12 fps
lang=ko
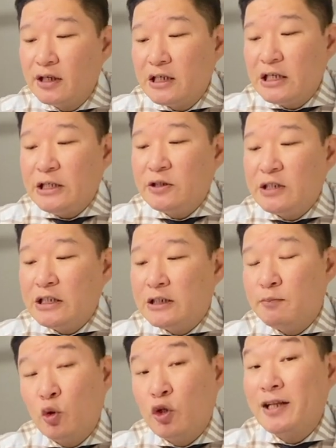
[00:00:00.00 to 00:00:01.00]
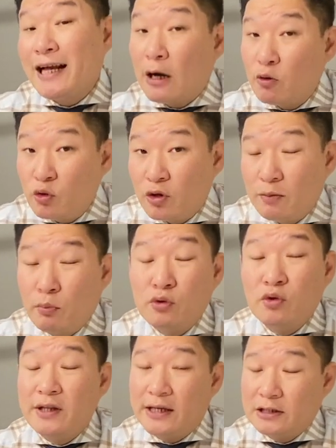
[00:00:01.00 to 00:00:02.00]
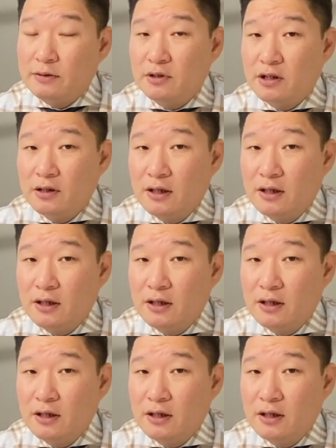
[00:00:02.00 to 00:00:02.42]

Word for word: 2025년 가을로 이렇게 보통 돼 있습니다